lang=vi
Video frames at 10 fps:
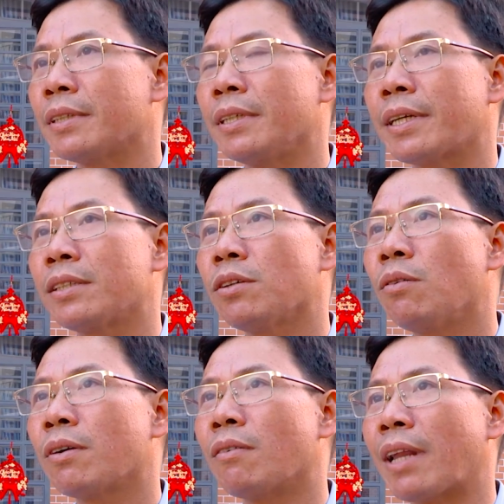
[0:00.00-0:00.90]
thì cái
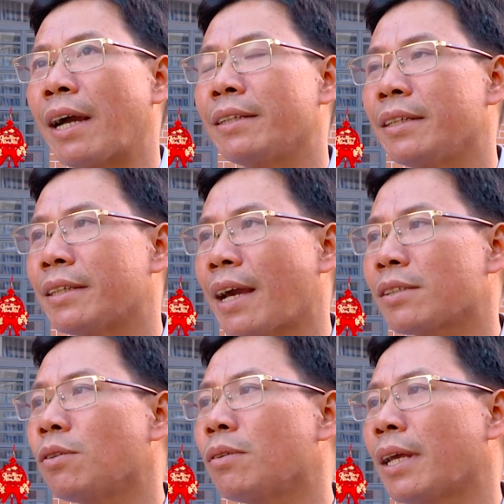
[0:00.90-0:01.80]
số còn lại thì
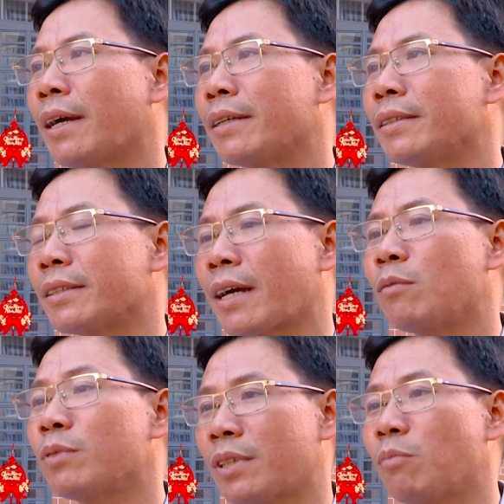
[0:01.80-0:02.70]
đa số là người ta
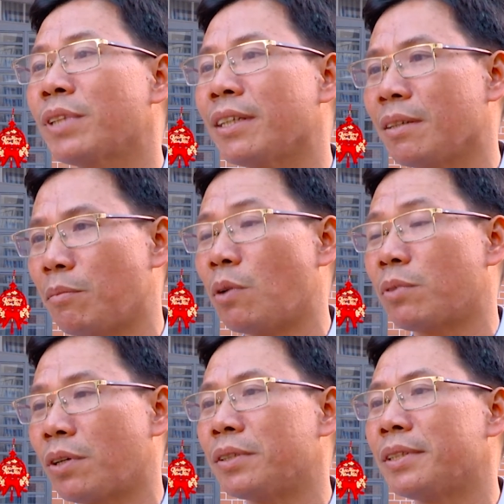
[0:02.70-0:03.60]
cũng đóng tiền đợt
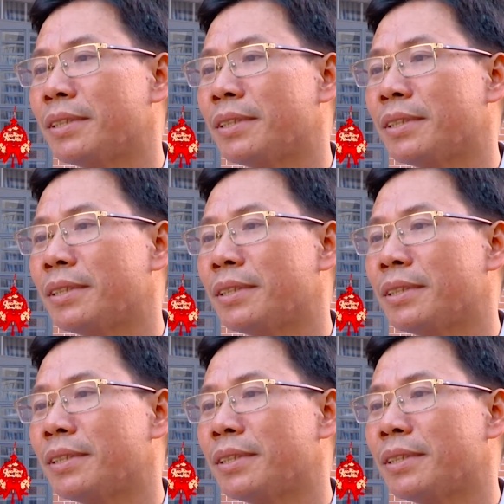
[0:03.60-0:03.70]
một rồi.